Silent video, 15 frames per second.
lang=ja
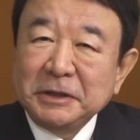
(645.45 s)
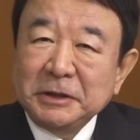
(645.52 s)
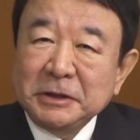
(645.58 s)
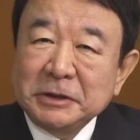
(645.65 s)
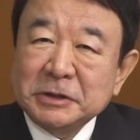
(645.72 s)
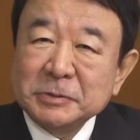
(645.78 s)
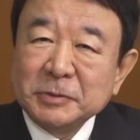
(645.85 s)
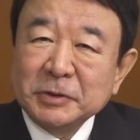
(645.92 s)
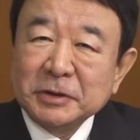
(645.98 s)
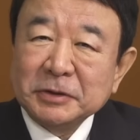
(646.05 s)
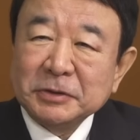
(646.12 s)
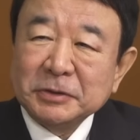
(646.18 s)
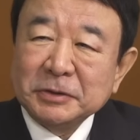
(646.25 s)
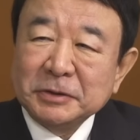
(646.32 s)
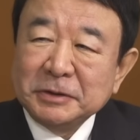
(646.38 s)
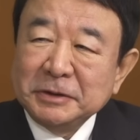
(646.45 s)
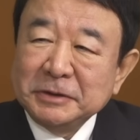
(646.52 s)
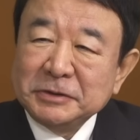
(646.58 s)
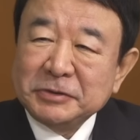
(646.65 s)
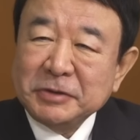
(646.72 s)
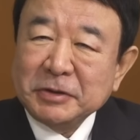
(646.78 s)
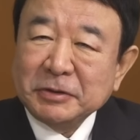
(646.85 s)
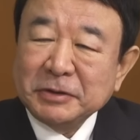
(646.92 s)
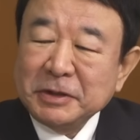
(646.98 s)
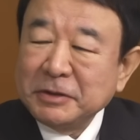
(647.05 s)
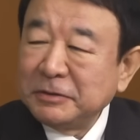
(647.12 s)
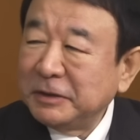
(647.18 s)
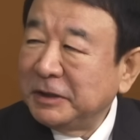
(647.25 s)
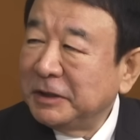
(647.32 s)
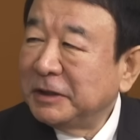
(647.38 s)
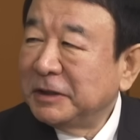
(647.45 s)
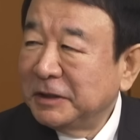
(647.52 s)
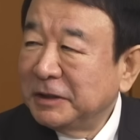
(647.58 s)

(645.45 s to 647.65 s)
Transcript: いつもあの末っ子なのに